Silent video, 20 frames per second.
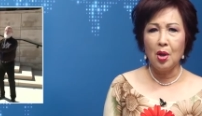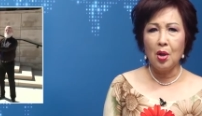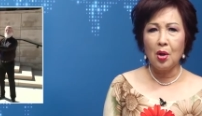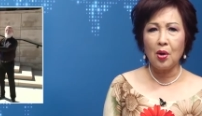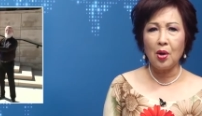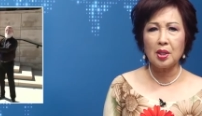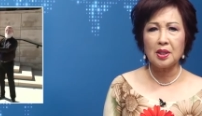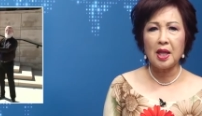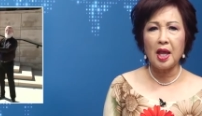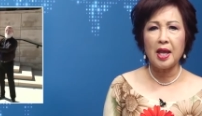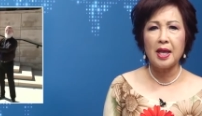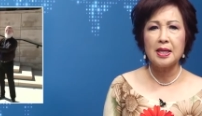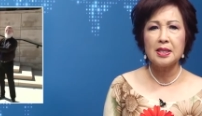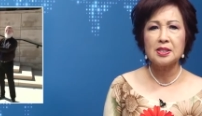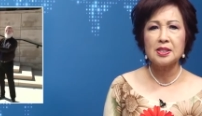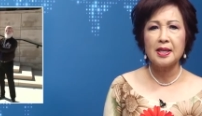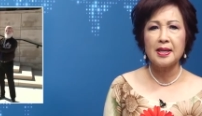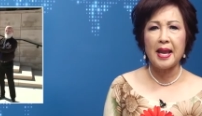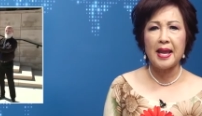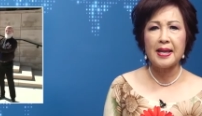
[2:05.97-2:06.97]
có thể
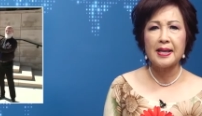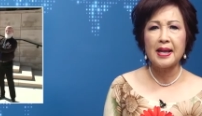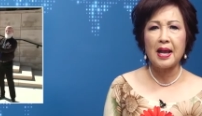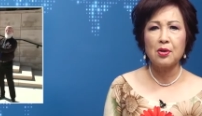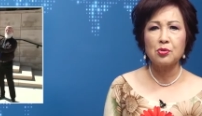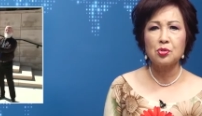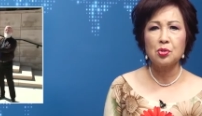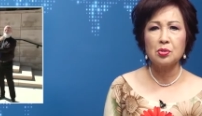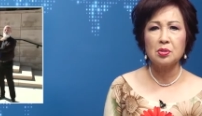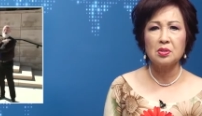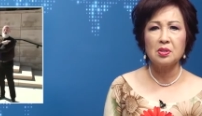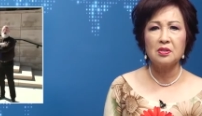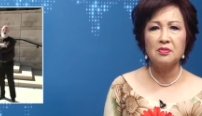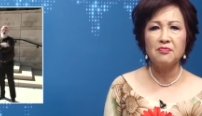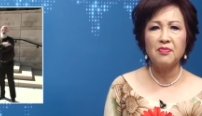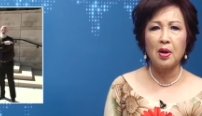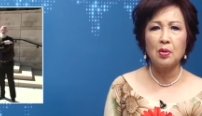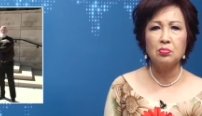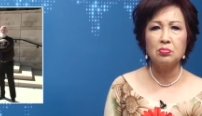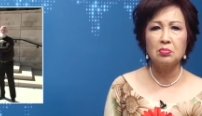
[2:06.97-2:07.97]
sẽ đẩy cao số tử
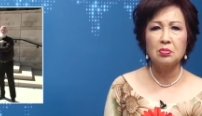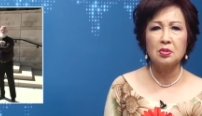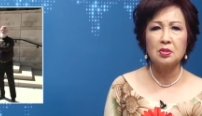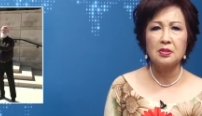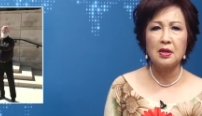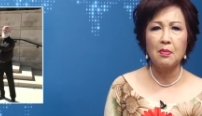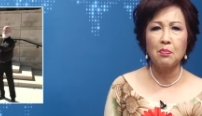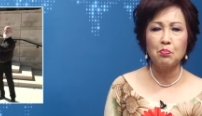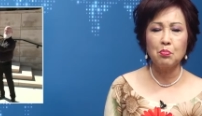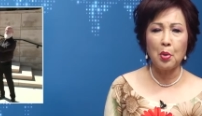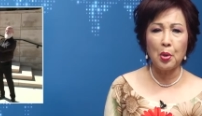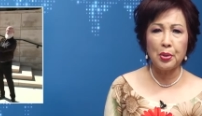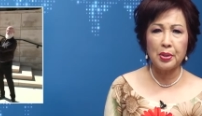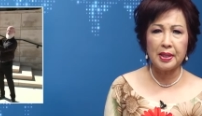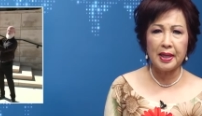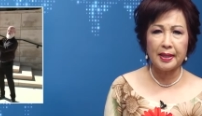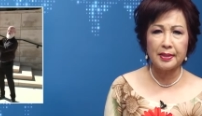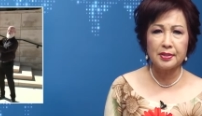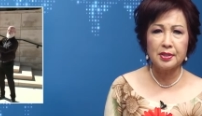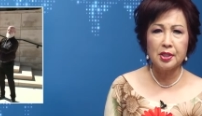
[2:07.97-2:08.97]
vong trong bối
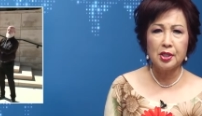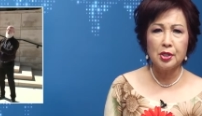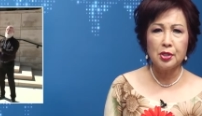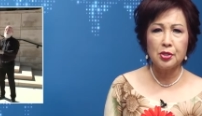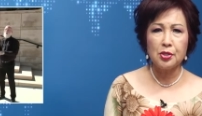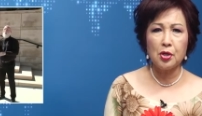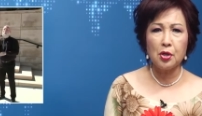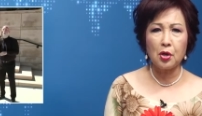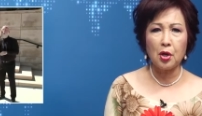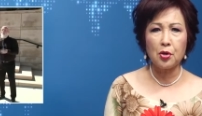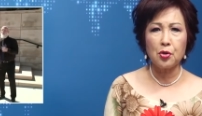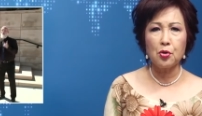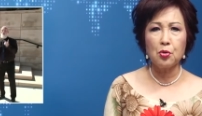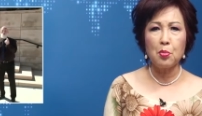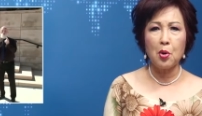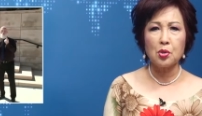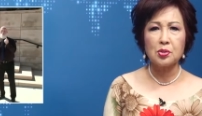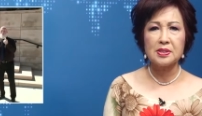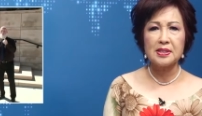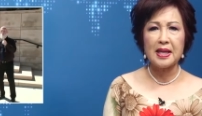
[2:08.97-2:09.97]
cảnh chưa có đủ
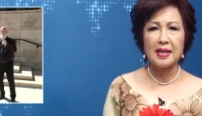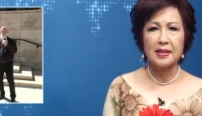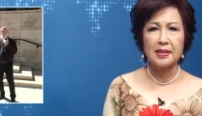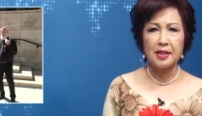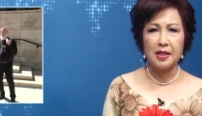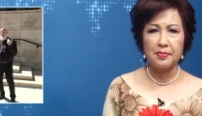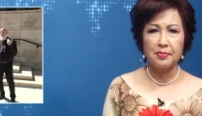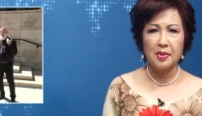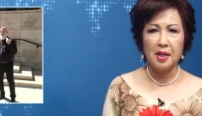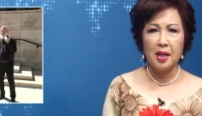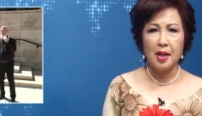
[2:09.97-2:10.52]
bộ xét nghiệm